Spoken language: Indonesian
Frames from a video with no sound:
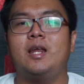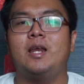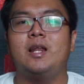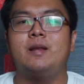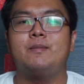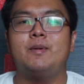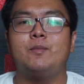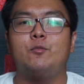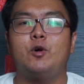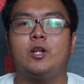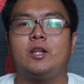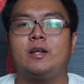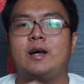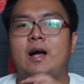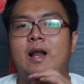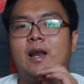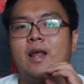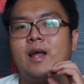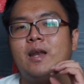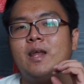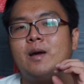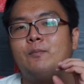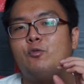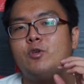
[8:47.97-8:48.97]
Ini lebih buat
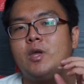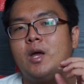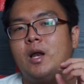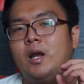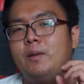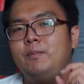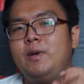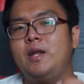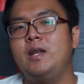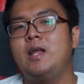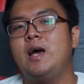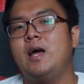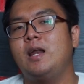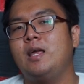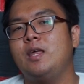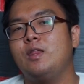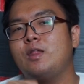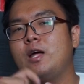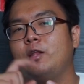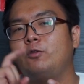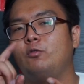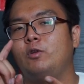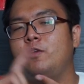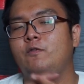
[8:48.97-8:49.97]
kalian yang punya lebih dari
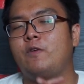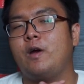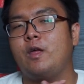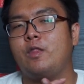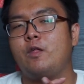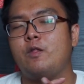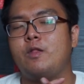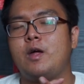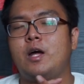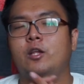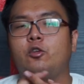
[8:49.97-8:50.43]
satu devices